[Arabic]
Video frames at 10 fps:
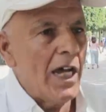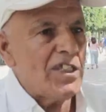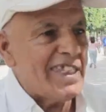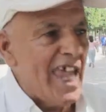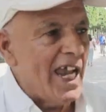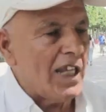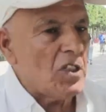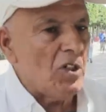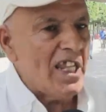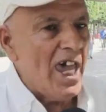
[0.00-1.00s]
ستيك
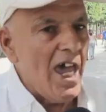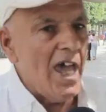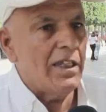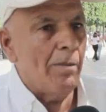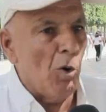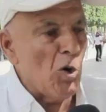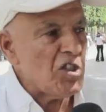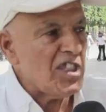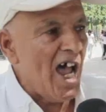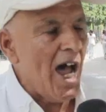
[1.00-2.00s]
سونيد
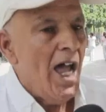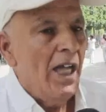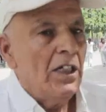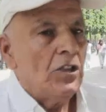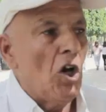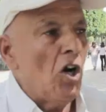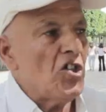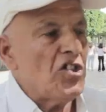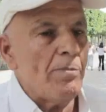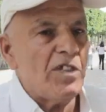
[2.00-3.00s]
بوسطه
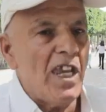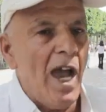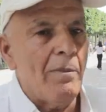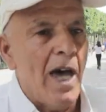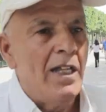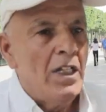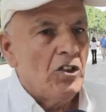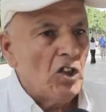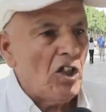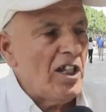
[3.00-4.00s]
يخرج يمشي يعمل
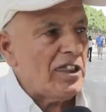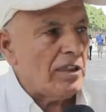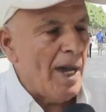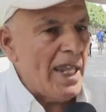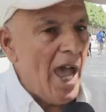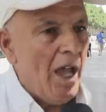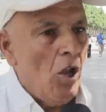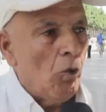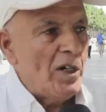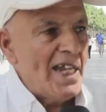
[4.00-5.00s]
يدخل الثمانيه
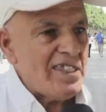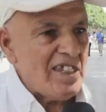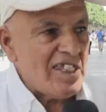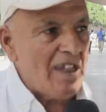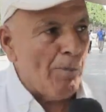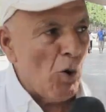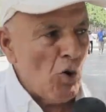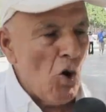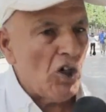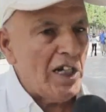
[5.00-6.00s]
والناس
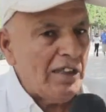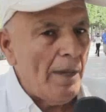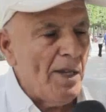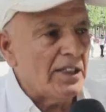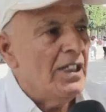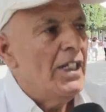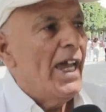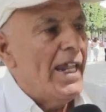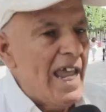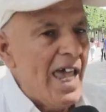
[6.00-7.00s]
تستقبلوه اللي تحب انت
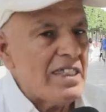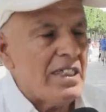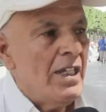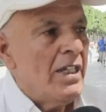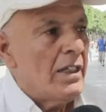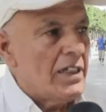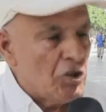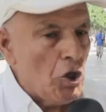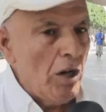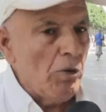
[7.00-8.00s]
الناس
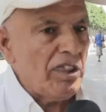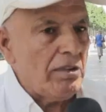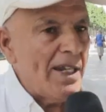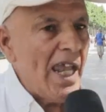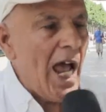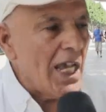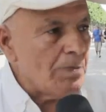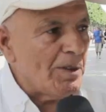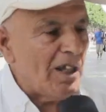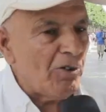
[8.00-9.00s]
يجيو الثمانيه
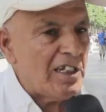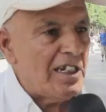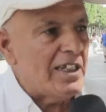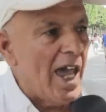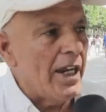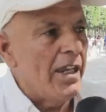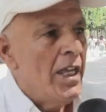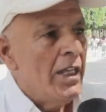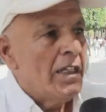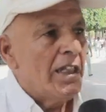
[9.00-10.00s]
حسب التوقيت الاداري
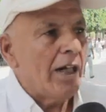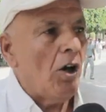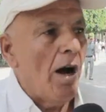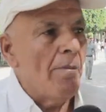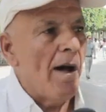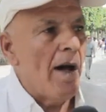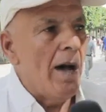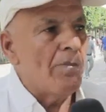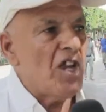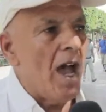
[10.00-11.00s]
يلغوهم
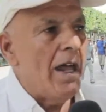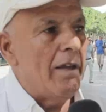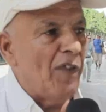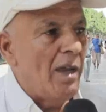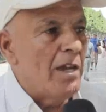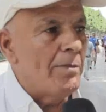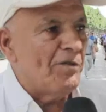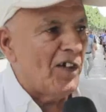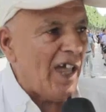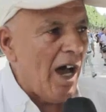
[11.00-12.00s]
آه، مشى آه، فيهم
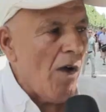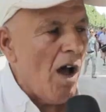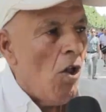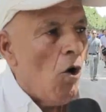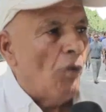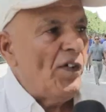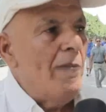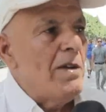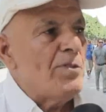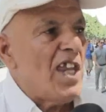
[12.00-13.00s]
اللي في القهوه
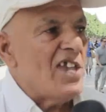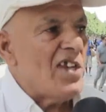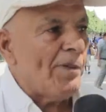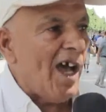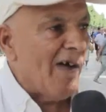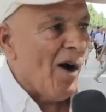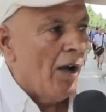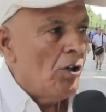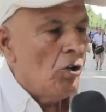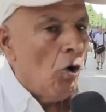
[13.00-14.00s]
وفيهم اللي مشى جاب قهوه
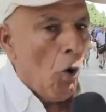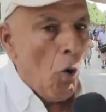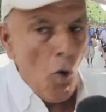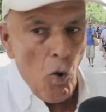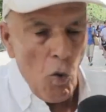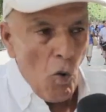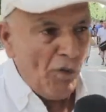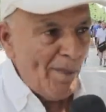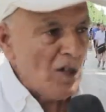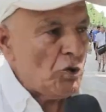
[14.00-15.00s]

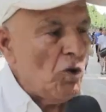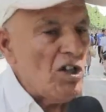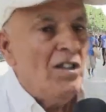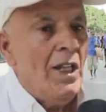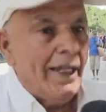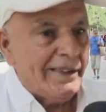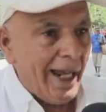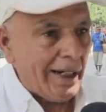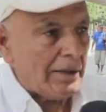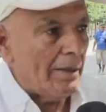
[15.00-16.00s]
وفما شكون
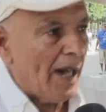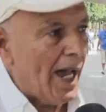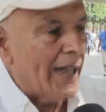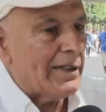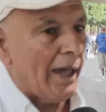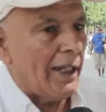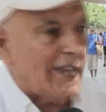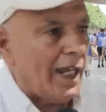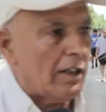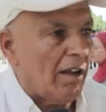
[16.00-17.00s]
دخلت امراه
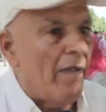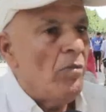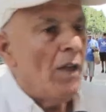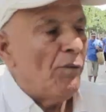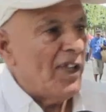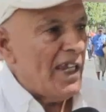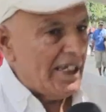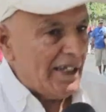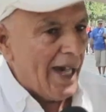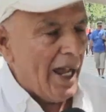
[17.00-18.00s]
دخلت في
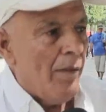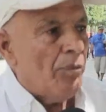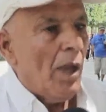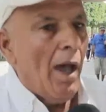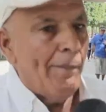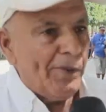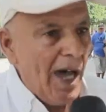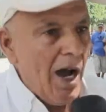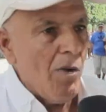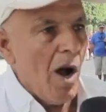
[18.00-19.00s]
اداره آه،
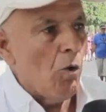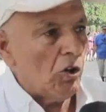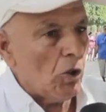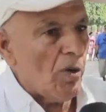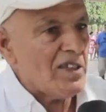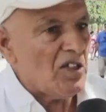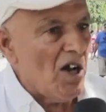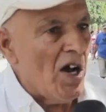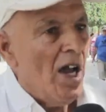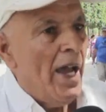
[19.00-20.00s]
بقهوه
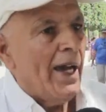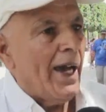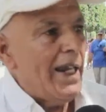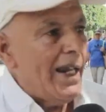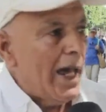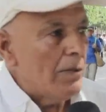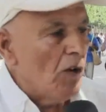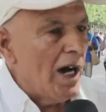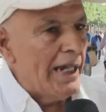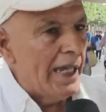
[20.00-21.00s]
والكرواسون خلى
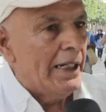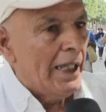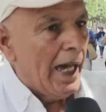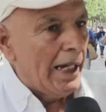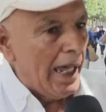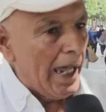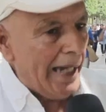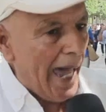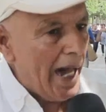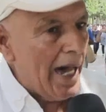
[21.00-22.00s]
لها
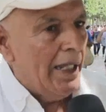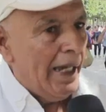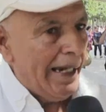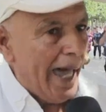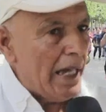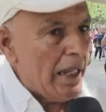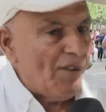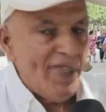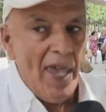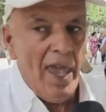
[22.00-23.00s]

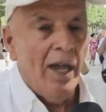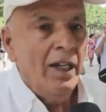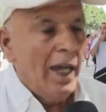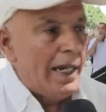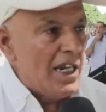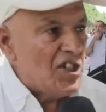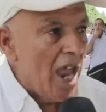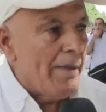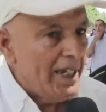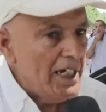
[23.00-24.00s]
الحريف هذايا اللي
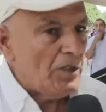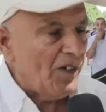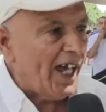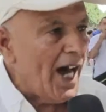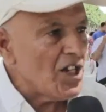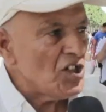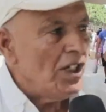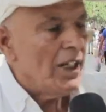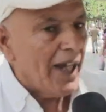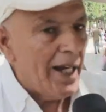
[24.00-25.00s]
جاي يعيش في الخارج
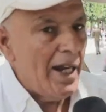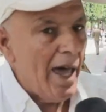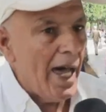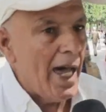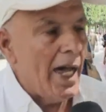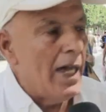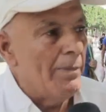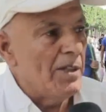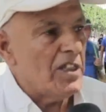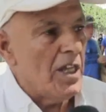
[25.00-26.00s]
خلى لها
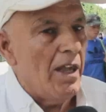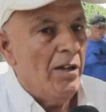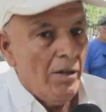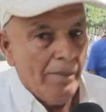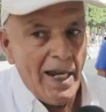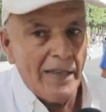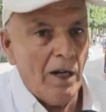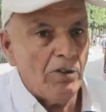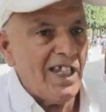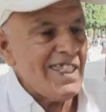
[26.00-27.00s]
بنتي معناها
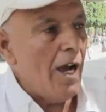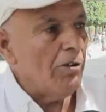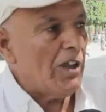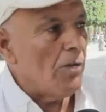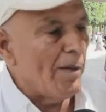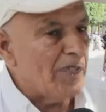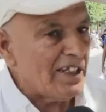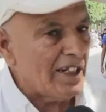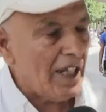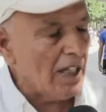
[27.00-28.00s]
تو التسعه ولتو ما
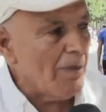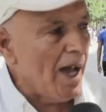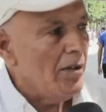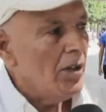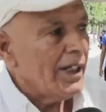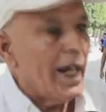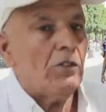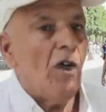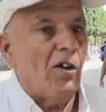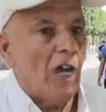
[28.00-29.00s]
بدات الخدمه
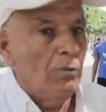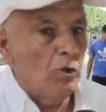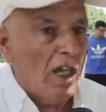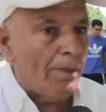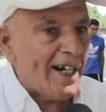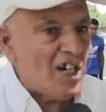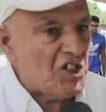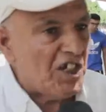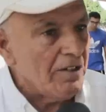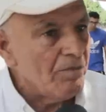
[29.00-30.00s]
قالت هاكا المدير برا
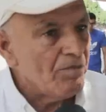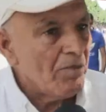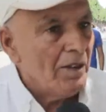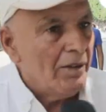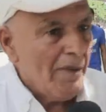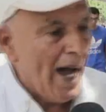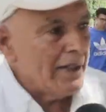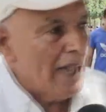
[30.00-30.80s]
يشكي ما